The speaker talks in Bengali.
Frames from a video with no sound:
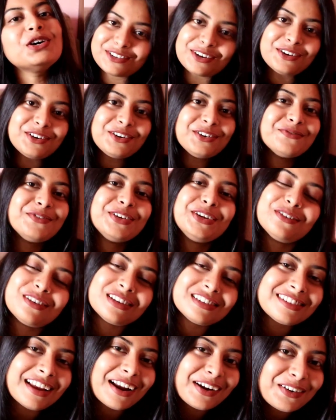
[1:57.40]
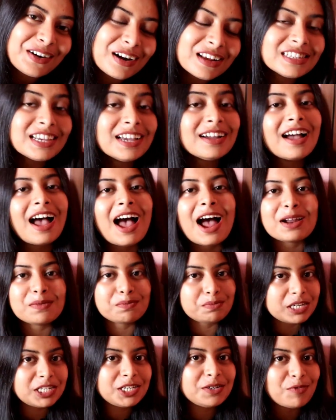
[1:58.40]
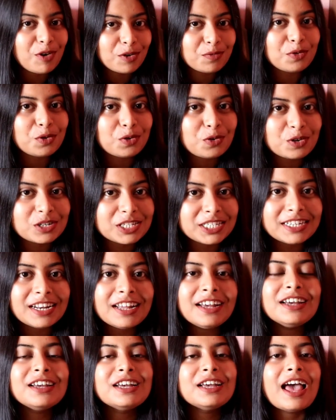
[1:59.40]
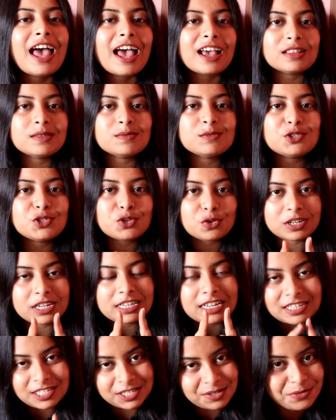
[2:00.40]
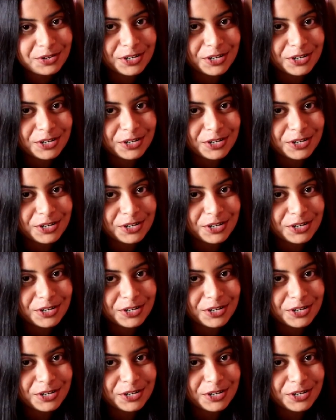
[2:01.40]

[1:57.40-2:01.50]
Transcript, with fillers: চলো ভিডিওটা স্টার্ট করা যাক আর বেশি বকবক করছি না একদম সোজা যাচ্ছি